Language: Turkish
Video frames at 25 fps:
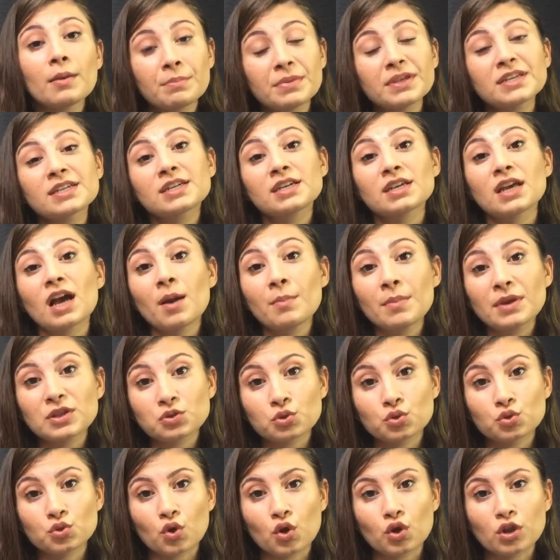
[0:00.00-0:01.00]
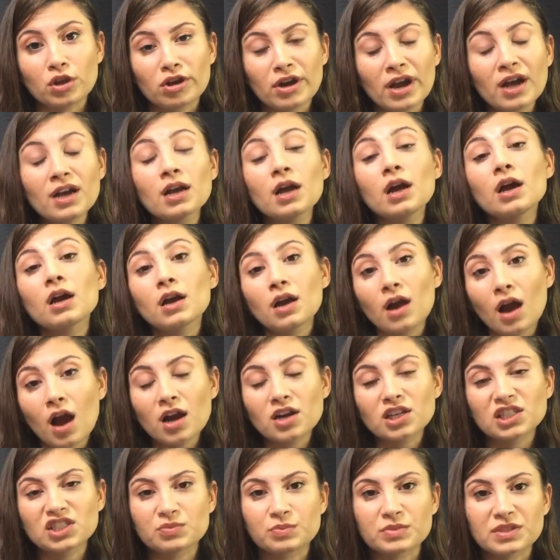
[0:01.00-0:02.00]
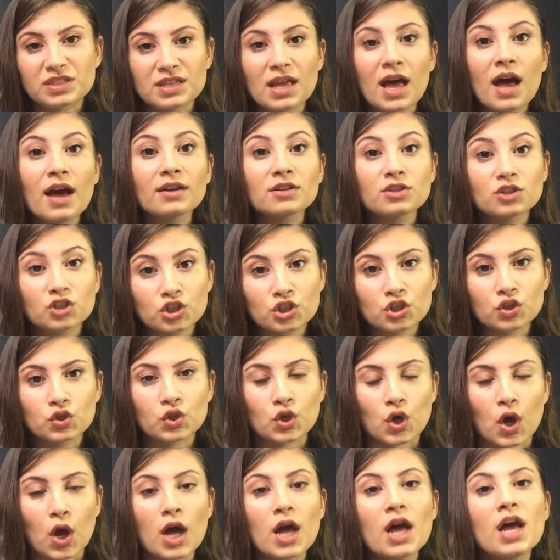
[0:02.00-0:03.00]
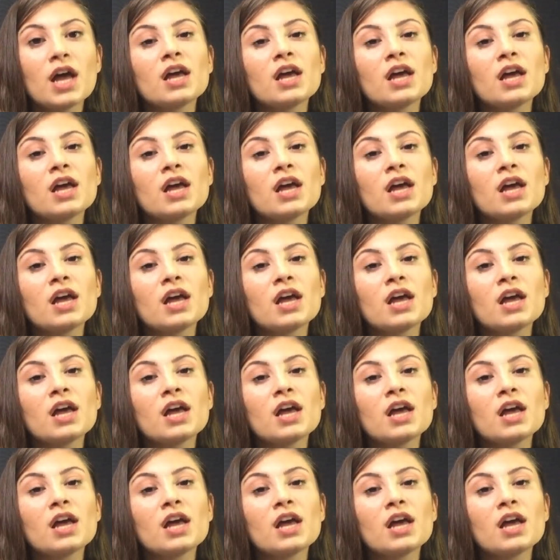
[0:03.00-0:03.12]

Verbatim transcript: bir kıyamet günü olarak karşımıza çıkıyor.